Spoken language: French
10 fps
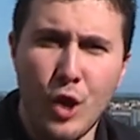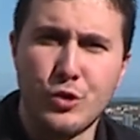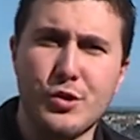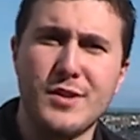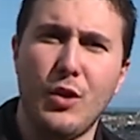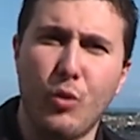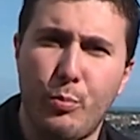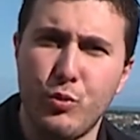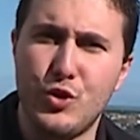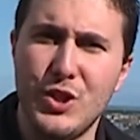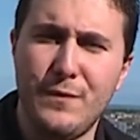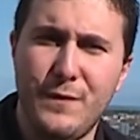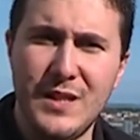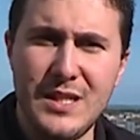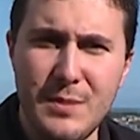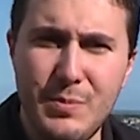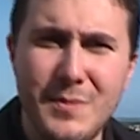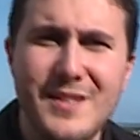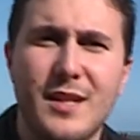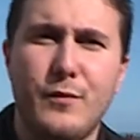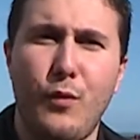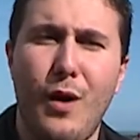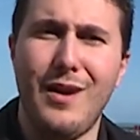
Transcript: ce sera non plus Gilles Philippe, mais cette fois